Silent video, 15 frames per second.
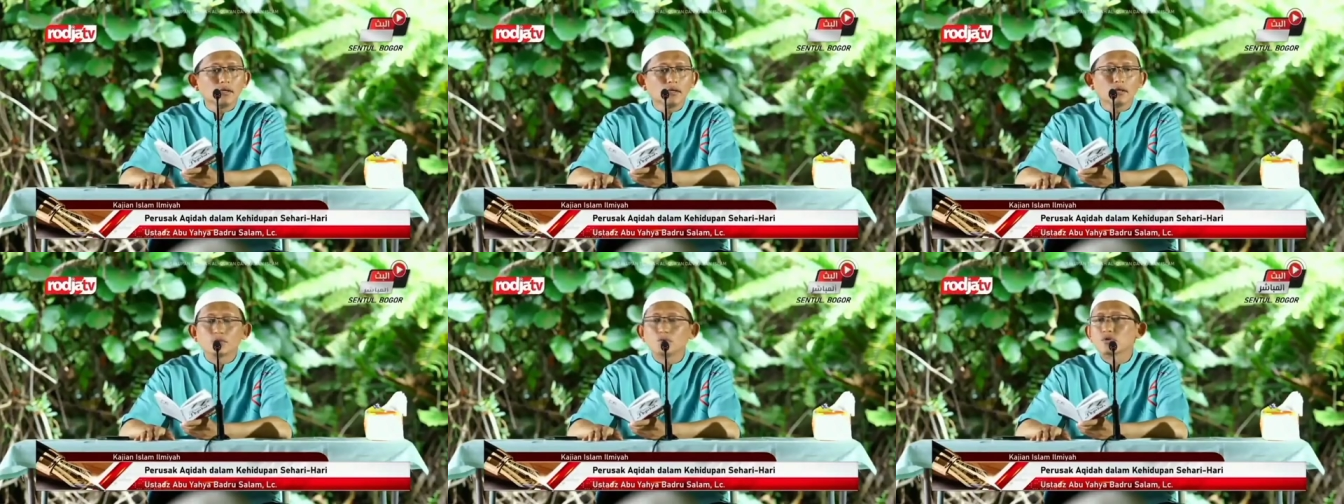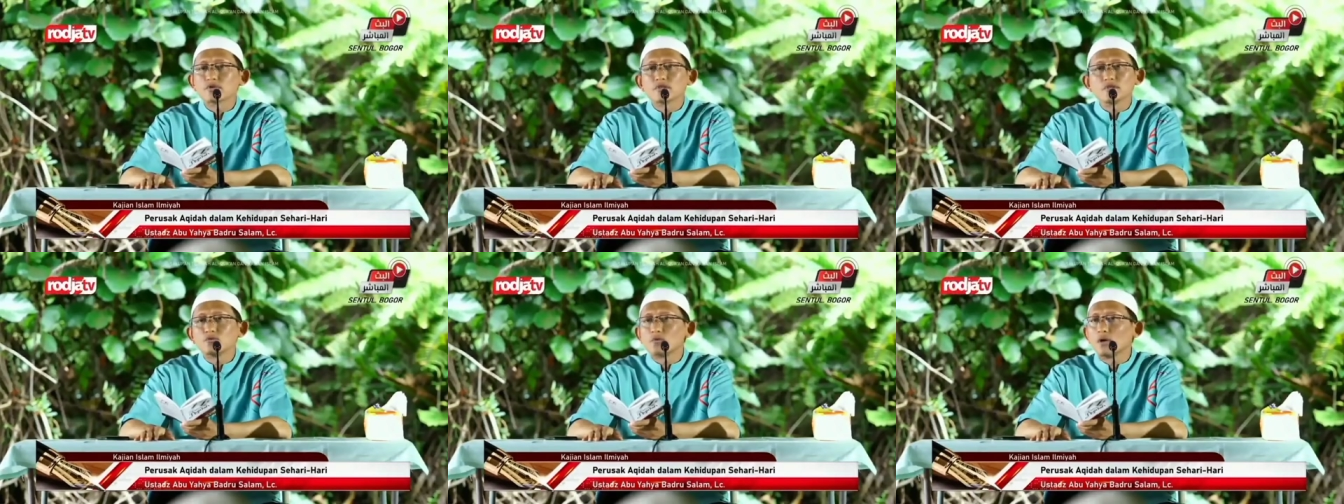Ayat
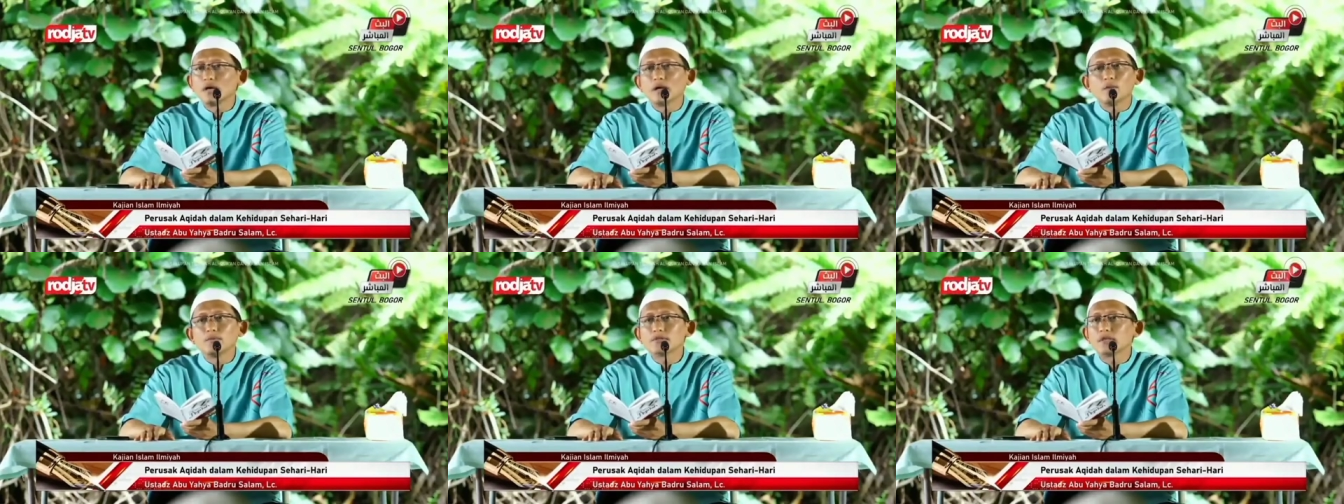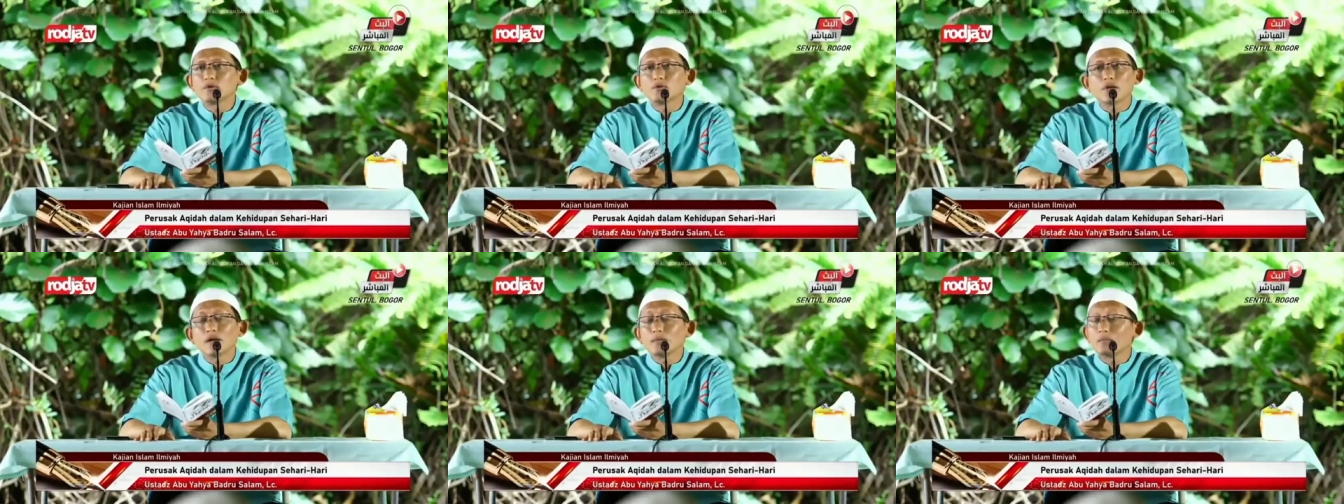kursi juga nggak
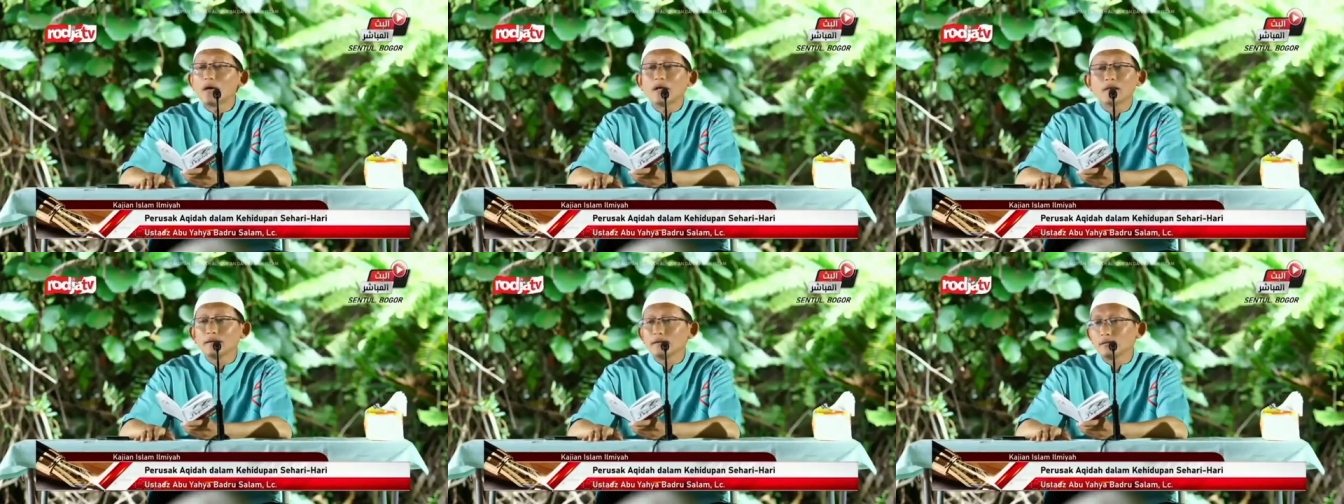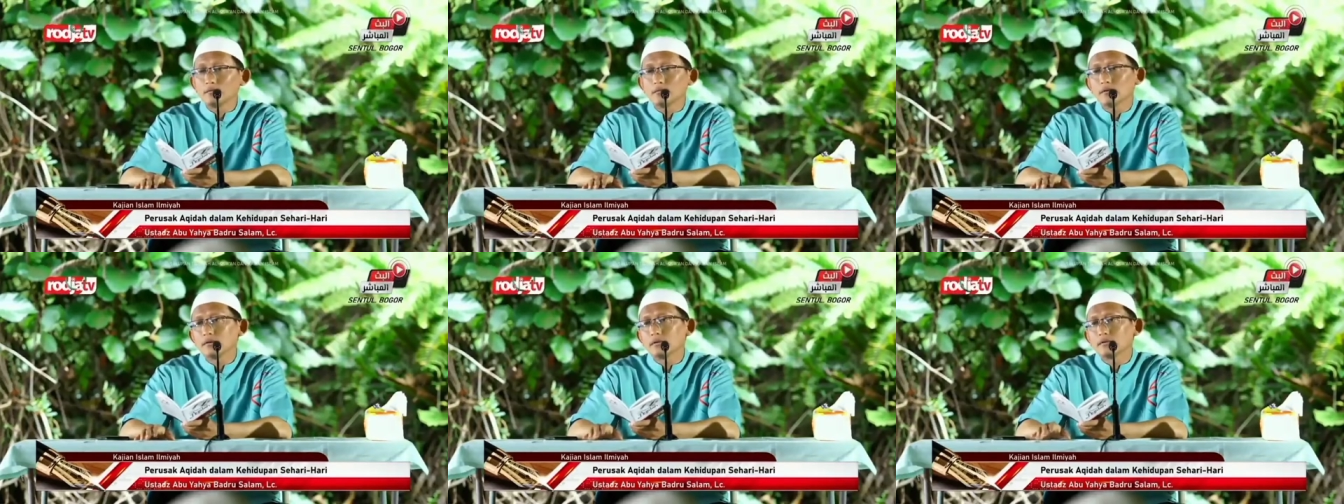bisa nolak
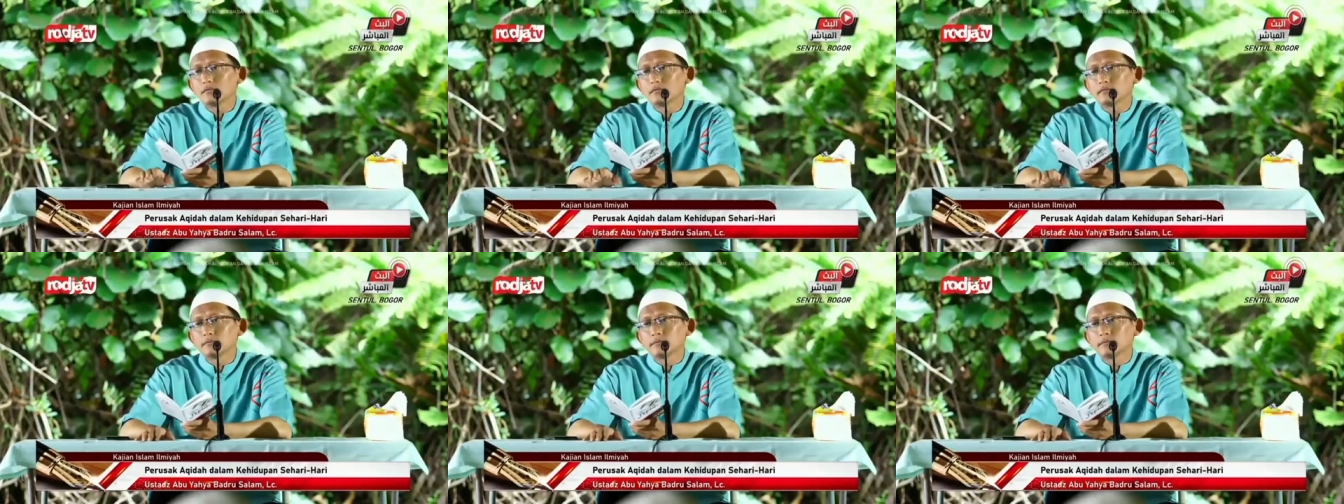maling, Mbak